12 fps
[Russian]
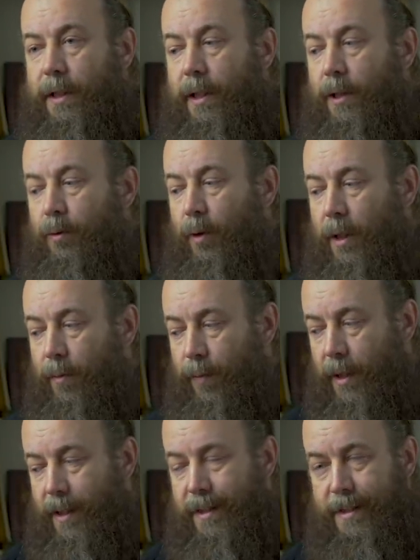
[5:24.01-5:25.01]
те, которые
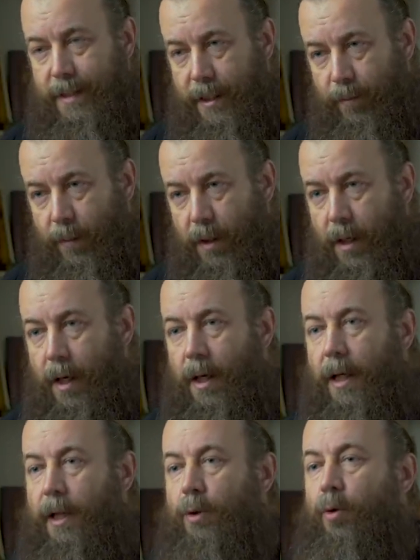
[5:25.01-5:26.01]
были с ним,
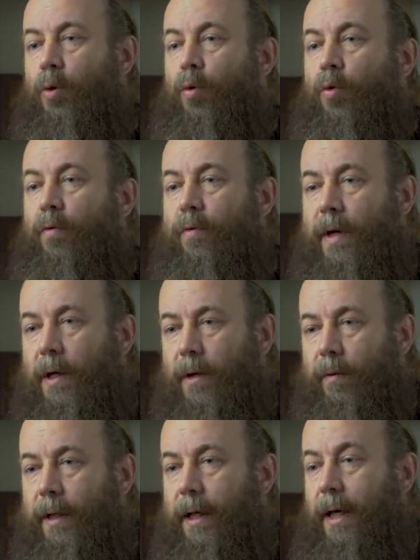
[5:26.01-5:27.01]
которые
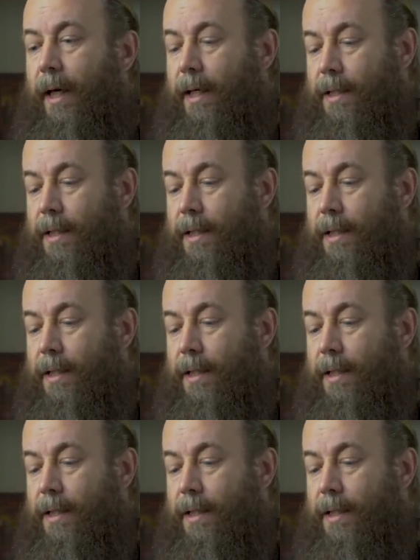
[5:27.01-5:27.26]
уверовали.